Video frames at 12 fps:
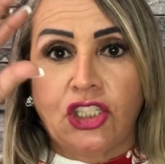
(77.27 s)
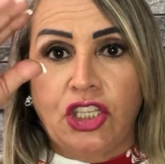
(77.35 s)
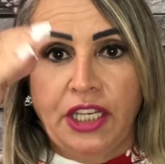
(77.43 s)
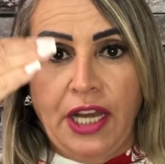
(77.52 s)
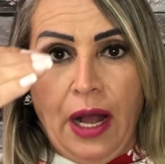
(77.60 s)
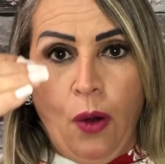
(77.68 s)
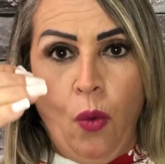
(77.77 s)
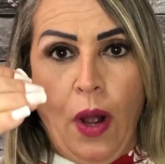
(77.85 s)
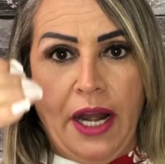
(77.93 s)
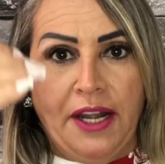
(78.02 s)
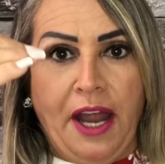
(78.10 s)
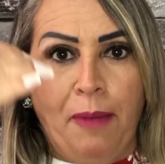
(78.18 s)
Tirar o
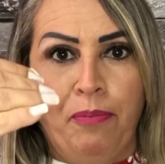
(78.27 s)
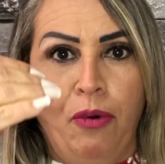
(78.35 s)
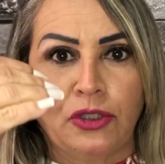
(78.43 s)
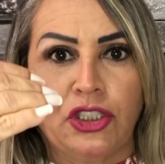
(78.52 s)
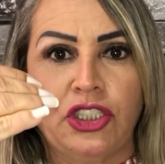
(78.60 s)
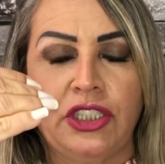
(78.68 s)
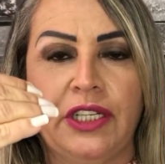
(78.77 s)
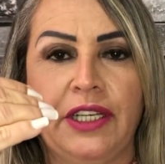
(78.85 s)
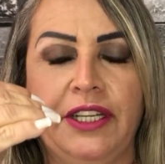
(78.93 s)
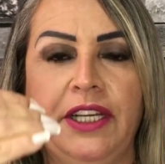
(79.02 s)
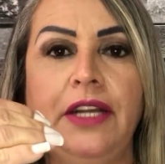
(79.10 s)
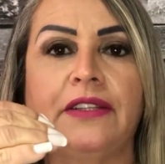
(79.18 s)
ar da pontinha
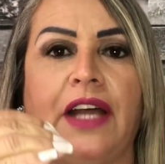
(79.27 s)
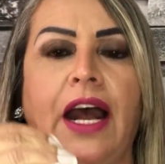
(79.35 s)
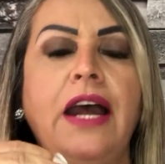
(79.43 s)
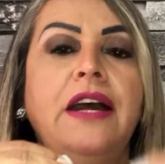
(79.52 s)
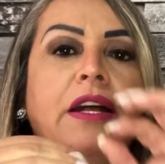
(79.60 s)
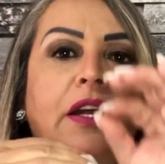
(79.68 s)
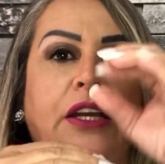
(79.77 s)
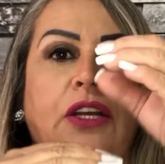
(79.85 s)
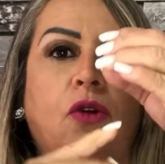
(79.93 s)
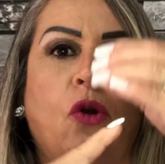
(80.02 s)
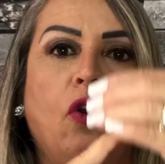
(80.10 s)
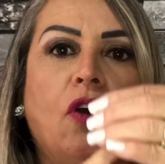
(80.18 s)
ali, tá?
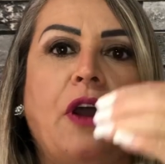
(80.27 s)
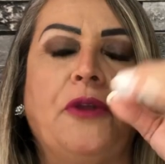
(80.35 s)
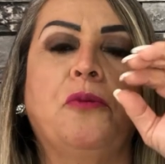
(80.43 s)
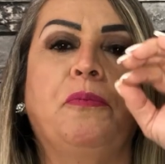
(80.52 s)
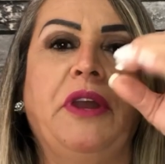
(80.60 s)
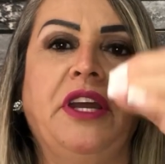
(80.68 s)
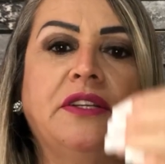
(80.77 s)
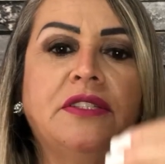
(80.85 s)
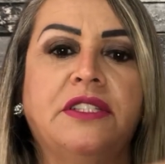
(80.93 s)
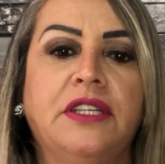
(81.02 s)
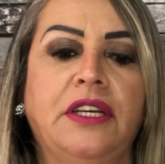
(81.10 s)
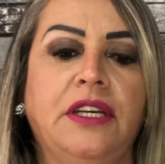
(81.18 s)
E colocar no
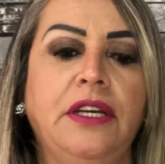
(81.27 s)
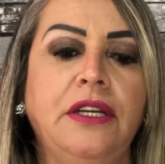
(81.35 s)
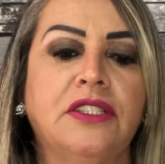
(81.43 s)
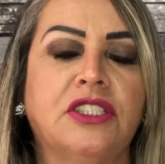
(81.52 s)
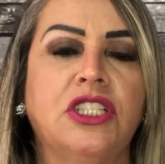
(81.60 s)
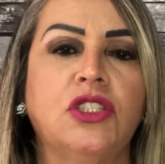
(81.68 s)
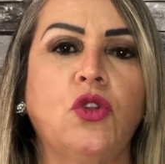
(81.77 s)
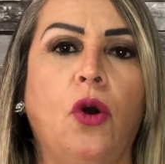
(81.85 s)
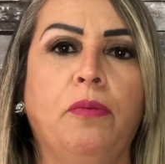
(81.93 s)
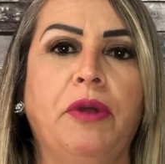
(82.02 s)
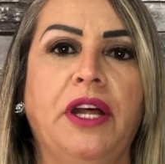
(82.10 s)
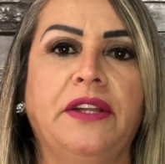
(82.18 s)
pênis e ir
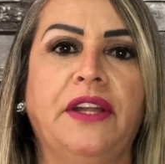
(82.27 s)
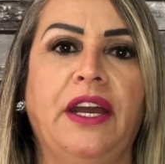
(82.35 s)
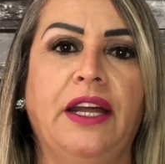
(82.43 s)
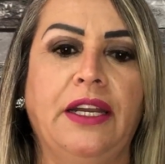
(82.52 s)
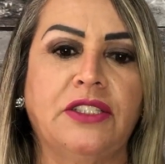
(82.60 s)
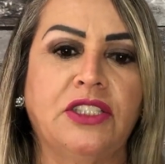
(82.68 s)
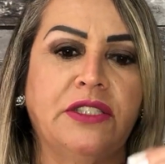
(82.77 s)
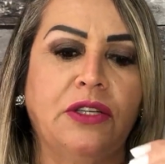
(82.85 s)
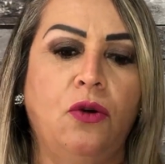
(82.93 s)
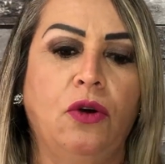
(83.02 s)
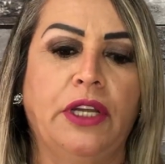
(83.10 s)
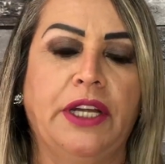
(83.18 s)
desdobrando ela,
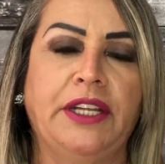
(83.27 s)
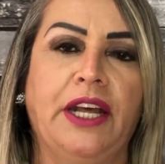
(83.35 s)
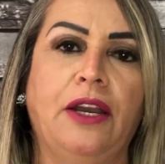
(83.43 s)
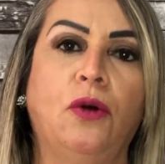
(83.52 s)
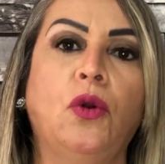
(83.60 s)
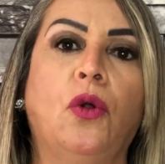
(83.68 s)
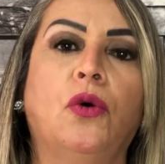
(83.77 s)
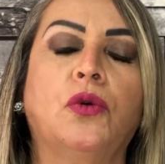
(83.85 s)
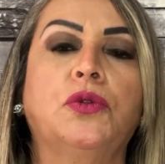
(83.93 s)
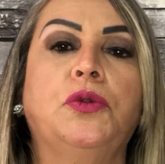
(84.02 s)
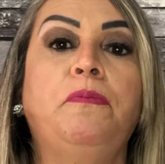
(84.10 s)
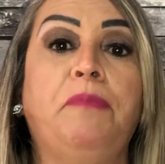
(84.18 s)
desenrolando ela ao
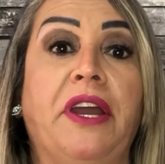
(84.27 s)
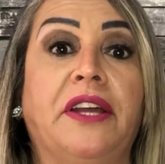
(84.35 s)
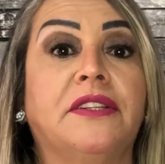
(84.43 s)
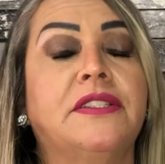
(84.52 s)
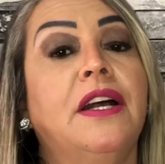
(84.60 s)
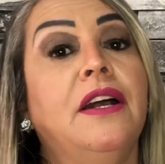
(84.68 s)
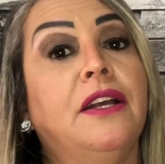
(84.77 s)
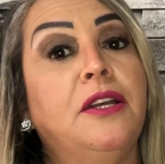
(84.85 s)
longo do pênis.